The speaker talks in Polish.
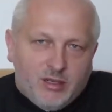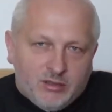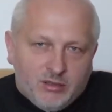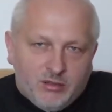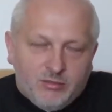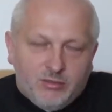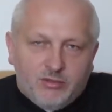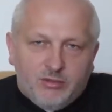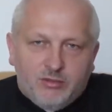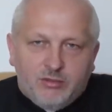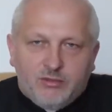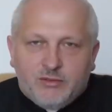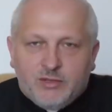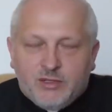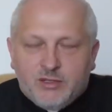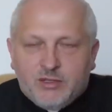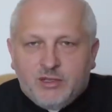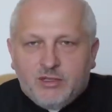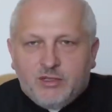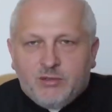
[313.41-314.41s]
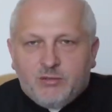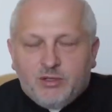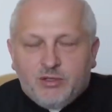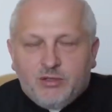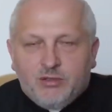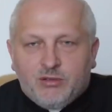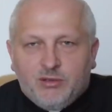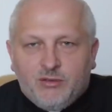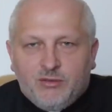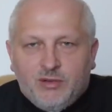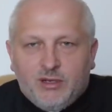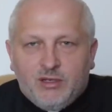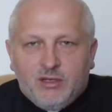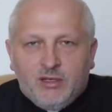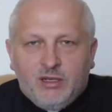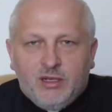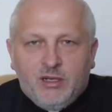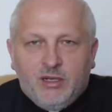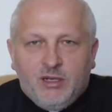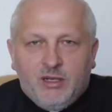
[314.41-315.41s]
a to był w zasadzie
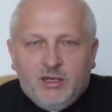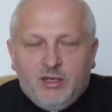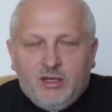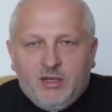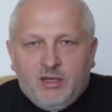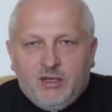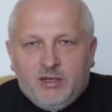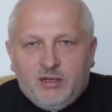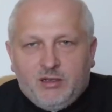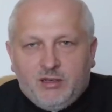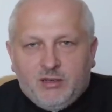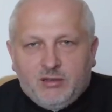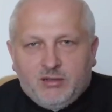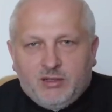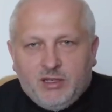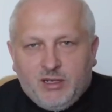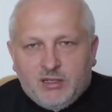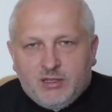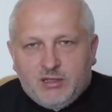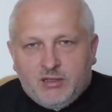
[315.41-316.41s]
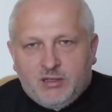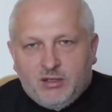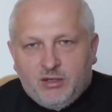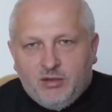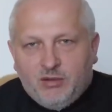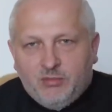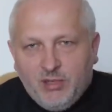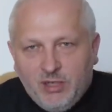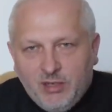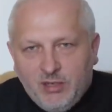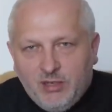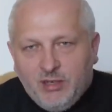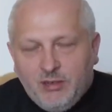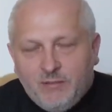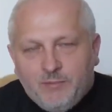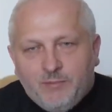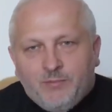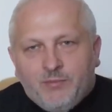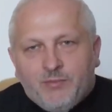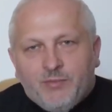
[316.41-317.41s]
przygotowany e, tekst homilii,